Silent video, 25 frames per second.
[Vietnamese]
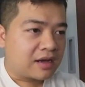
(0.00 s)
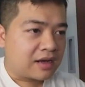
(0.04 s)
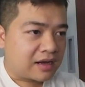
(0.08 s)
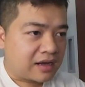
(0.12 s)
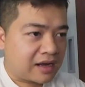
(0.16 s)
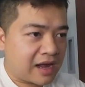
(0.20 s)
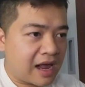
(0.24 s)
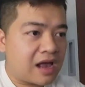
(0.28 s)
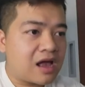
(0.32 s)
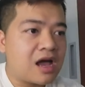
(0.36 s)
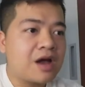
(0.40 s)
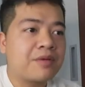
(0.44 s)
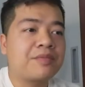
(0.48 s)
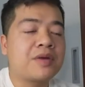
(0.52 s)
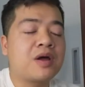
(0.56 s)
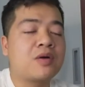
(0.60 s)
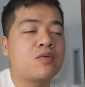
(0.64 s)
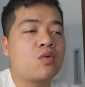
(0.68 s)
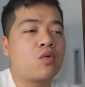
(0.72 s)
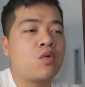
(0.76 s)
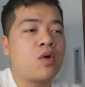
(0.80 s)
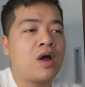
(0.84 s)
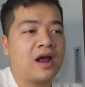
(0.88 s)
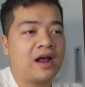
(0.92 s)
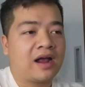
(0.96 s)
các hợp
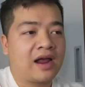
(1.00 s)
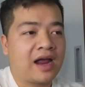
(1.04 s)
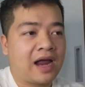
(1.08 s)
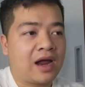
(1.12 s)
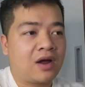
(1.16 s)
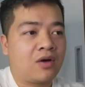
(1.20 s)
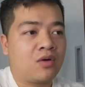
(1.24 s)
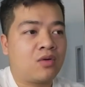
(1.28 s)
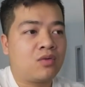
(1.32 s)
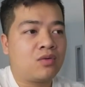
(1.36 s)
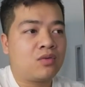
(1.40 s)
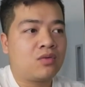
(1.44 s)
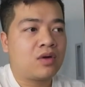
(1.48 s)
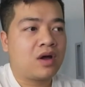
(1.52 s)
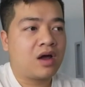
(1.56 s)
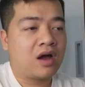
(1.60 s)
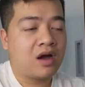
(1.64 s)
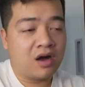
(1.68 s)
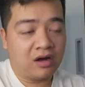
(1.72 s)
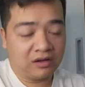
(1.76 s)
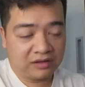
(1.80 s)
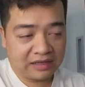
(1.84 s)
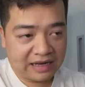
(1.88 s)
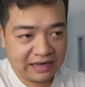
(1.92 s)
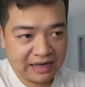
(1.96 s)
đồng quảng cáo
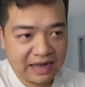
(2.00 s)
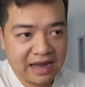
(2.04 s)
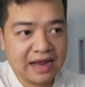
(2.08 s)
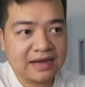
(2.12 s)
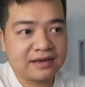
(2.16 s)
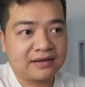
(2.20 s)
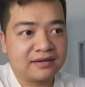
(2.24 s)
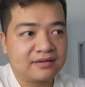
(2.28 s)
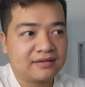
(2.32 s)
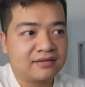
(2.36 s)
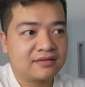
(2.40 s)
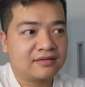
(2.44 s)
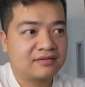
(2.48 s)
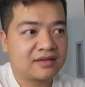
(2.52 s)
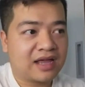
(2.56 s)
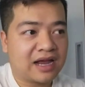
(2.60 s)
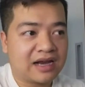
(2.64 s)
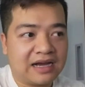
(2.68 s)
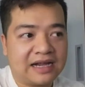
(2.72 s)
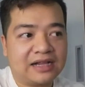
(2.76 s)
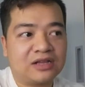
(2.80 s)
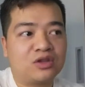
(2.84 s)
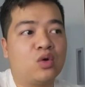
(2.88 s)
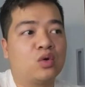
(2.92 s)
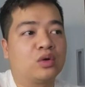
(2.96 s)
ở Thái Lan, tại
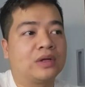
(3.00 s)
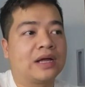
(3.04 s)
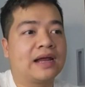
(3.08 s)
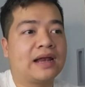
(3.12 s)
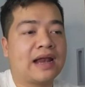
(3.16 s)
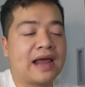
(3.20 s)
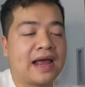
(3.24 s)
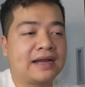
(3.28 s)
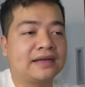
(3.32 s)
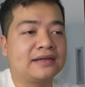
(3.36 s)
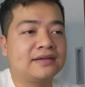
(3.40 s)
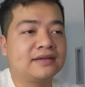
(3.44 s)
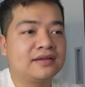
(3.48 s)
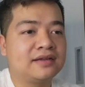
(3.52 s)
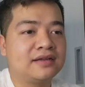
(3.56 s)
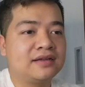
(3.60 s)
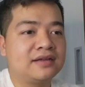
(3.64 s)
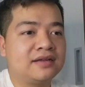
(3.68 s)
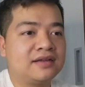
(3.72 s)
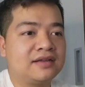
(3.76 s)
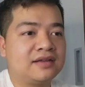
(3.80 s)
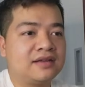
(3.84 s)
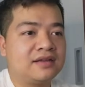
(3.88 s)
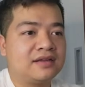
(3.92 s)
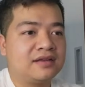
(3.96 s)
lãnh thổ Thái Lan,
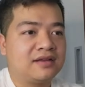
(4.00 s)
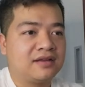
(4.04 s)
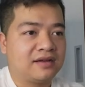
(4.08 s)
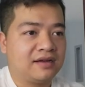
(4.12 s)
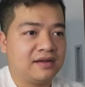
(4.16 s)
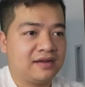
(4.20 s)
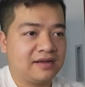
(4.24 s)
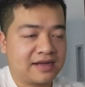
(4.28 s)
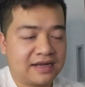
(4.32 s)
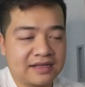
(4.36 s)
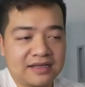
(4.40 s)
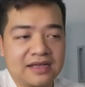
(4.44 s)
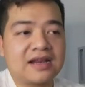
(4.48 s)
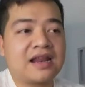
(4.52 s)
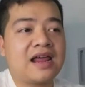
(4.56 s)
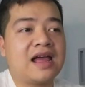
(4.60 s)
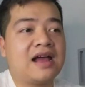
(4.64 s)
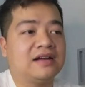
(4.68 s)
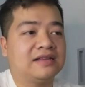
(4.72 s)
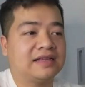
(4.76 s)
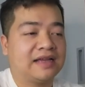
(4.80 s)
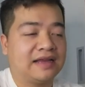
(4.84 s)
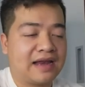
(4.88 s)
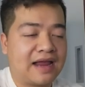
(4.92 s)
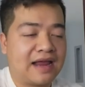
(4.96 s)
đấy, các nhãn
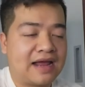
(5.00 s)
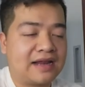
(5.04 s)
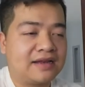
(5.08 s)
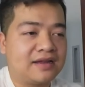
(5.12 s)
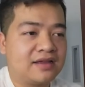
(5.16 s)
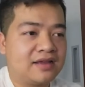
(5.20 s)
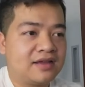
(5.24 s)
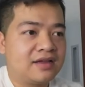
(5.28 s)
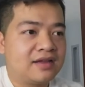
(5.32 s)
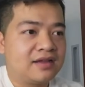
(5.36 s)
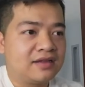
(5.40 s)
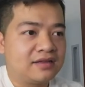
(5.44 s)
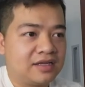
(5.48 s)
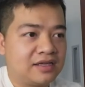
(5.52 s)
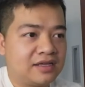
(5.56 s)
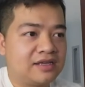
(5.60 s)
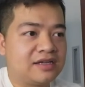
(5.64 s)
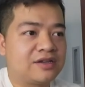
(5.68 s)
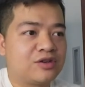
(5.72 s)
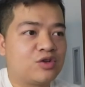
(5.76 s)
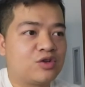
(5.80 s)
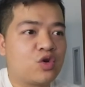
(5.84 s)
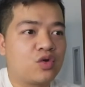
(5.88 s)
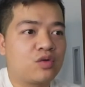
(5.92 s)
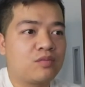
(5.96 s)
hàng ở Thái Lan,
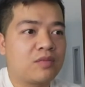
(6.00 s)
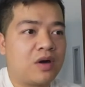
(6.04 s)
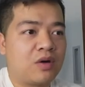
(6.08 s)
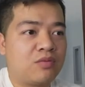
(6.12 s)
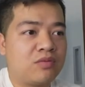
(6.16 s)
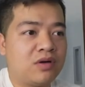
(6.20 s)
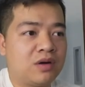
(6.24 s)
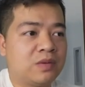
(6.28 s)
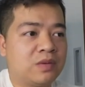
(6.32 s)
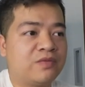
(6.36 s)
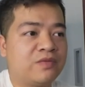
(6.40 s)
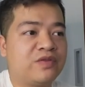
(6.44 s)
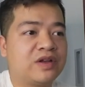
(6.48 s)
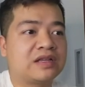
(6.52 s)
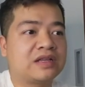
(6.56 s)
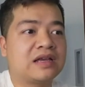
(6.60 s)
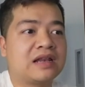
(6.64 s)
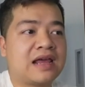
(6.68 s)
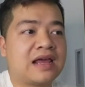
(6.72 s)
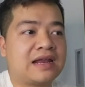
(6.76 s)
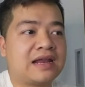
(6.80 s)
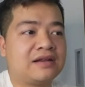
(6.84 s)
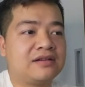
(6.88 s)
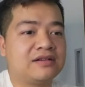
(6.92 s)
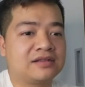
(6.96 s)
thì đội bóng ở bên phía Thái
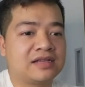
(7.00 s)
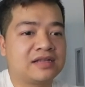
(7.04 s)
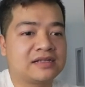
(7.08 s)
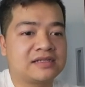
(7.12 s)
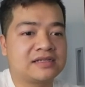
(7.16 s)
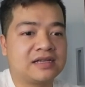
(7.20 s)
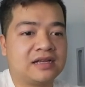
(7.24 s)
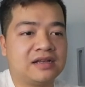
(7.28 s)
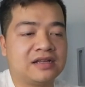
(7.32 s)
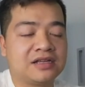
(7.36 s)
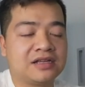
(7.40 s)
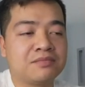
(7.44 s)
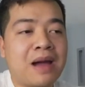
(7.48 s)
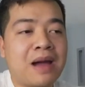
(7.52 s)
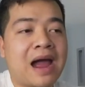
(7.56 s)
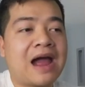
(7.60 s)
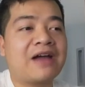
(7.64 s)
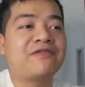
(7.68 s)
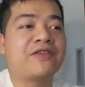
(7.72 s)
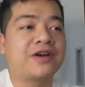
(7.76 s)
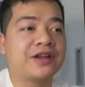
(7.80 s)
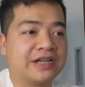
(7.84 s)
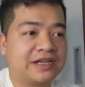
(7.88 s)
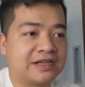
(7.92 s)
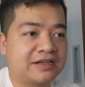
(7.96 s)
Lan người ta sẽ lấy 3
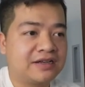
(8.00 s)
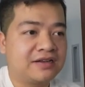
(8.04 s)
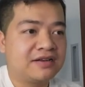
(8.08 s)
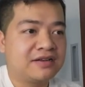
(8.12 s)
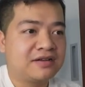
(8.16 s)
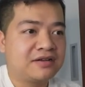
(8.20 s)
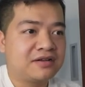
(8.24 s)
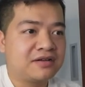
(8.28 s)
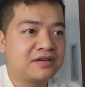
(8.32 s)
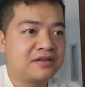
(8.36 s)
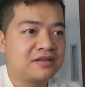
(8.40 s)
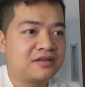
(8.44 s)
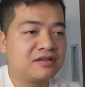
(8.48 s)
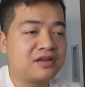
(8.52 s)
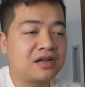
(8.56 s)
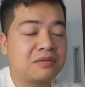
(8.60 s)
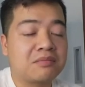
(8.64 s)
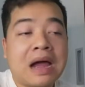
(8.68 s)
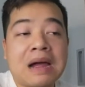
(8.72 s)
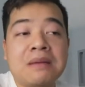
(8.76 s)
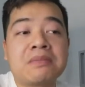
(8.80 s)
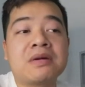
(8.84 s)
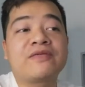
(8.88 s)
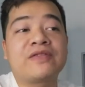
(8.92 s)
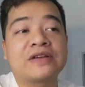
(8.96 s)
phần, tức là
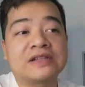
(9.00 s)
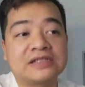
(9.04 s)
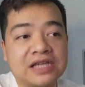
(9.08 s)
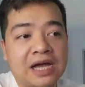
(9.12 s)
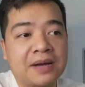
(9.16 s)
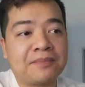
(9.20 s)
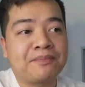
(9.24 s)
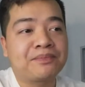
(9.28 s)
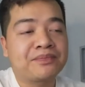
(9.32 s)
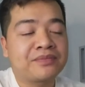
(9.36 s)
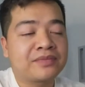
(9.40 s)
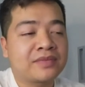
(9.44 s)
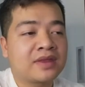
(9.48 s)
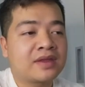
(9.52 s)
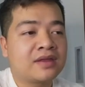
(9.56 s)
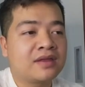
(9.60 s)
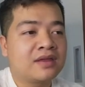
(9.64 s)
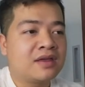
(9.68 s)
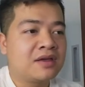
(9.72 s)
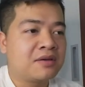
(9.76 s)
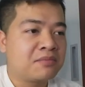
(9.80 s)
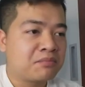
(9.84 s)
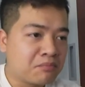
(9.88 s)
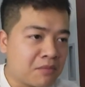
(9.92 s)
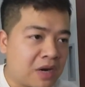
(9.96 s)
30%,
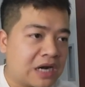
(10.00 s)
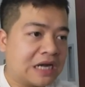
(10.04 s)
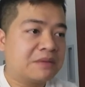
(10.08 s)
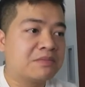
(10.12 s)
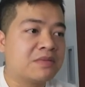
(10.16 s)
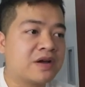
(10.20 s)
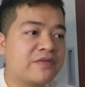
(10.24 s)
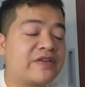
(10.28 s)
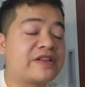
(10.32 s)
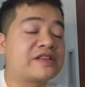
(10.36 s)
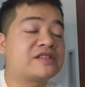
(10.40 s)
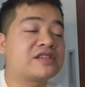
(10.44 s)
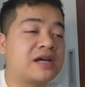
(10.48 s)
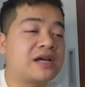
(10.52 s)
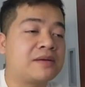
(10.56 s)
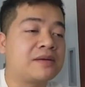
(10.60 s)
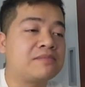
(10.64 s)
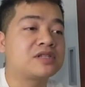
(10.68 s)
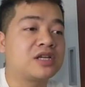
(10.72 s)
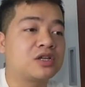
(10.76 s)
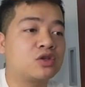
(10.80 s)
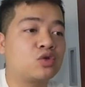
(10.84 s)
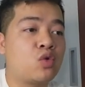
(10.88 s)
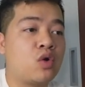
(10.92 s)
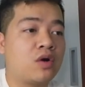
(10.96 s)
70%
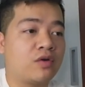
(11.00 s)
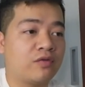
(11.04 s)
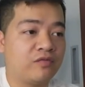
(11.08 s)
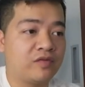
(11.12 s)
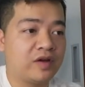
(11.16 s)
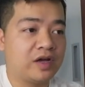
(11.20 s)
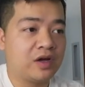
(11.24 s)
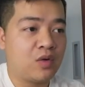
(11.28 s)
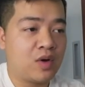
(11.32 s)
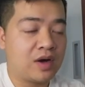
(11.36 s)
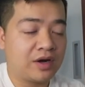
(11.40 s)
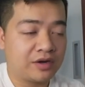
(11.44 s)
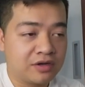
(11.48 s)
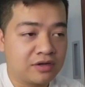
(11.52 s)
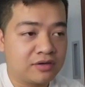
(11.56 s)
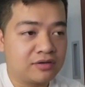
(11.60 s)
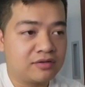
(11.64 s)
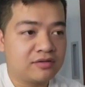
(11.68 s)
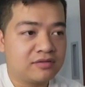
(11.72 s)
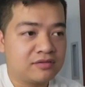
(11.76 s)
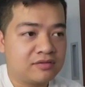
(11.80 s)
sẽ thuộc về Hoàng Đức.